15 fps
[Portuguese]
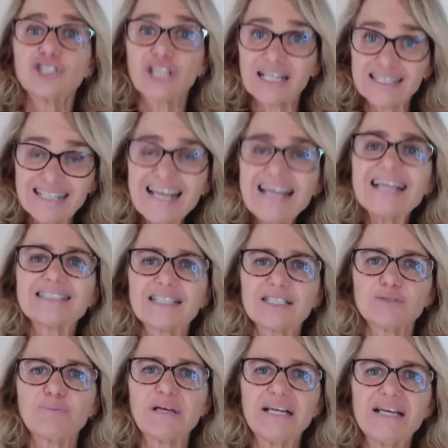já tem essa
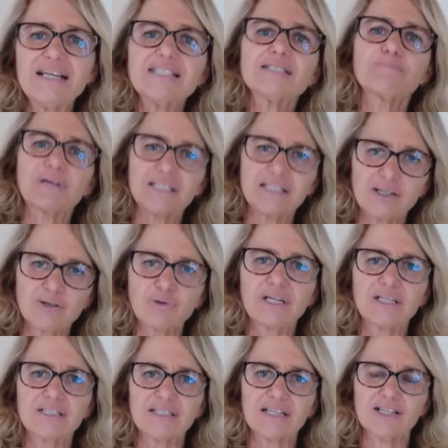experiência para
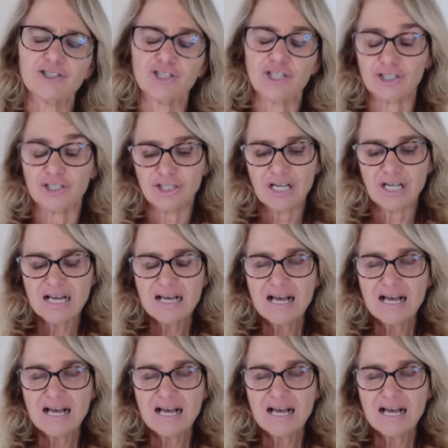tranquilizar a gente.